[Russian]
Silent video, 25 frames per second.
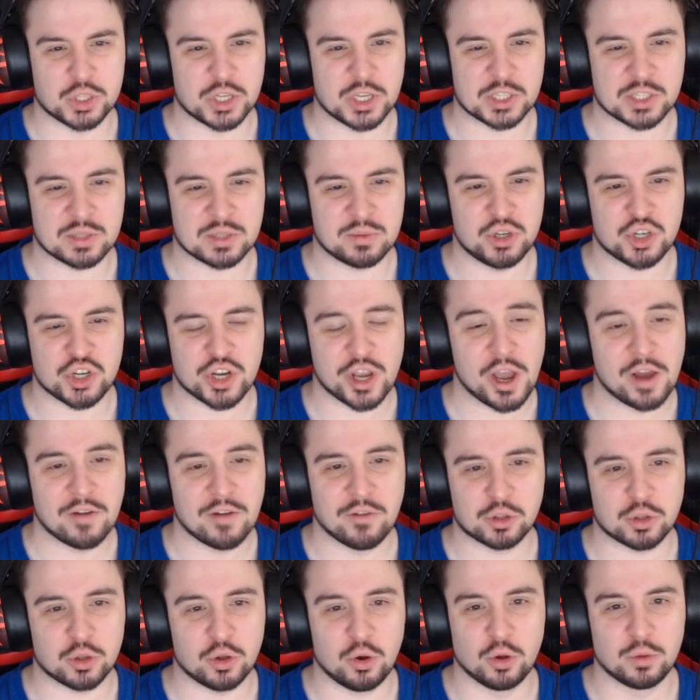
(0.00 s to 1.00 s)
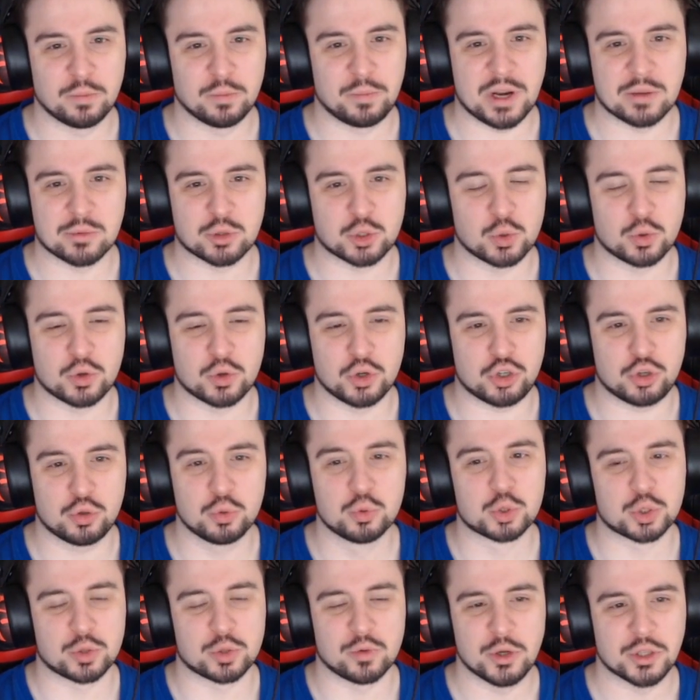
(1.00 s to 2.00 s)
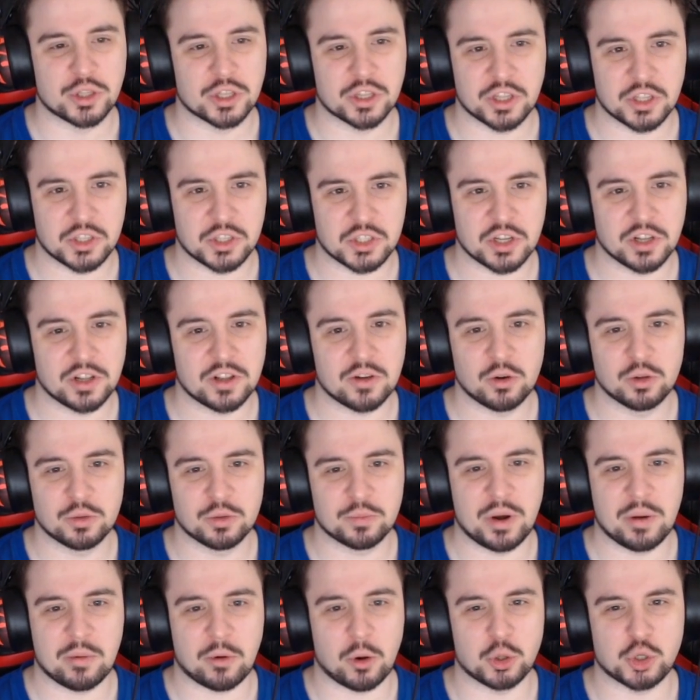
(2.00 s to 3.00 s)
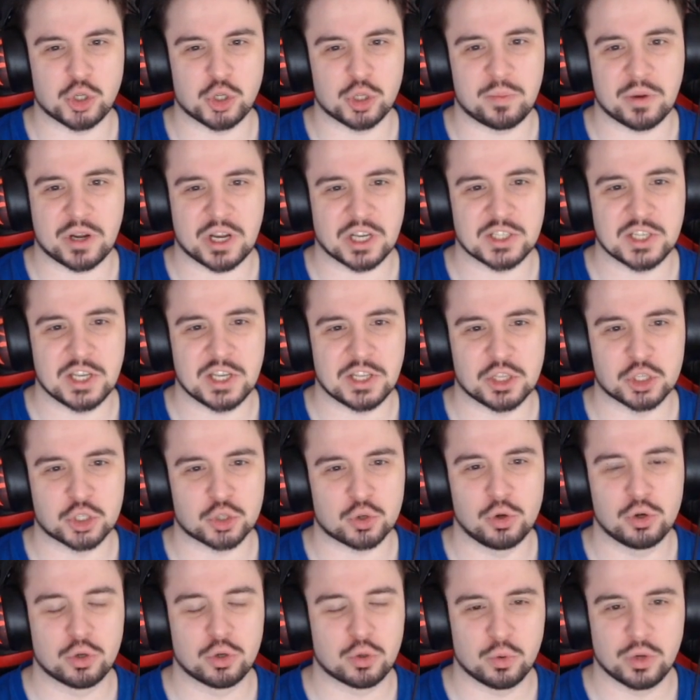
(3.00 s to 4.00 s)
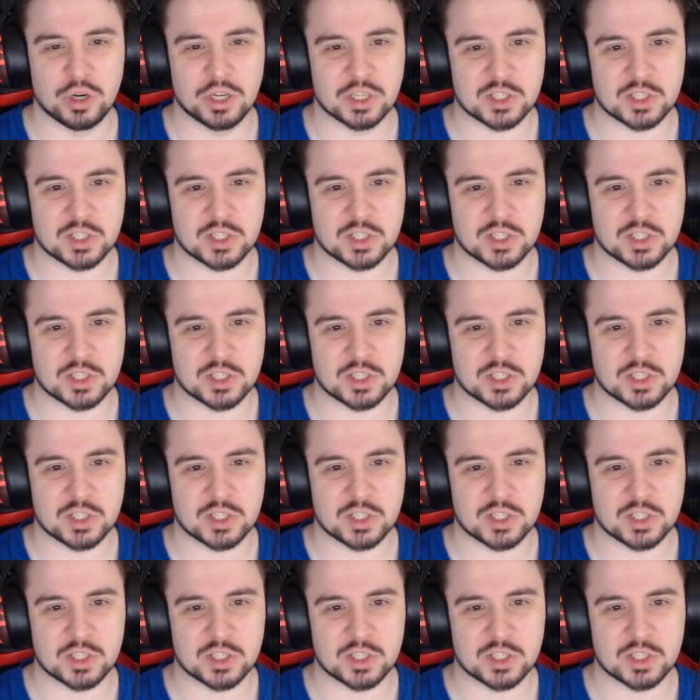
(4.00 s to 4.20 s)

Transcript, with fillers: я замечаю. Вот он, он прям, сука, чувствует это дело. Он прям хочет показать, насколько у нас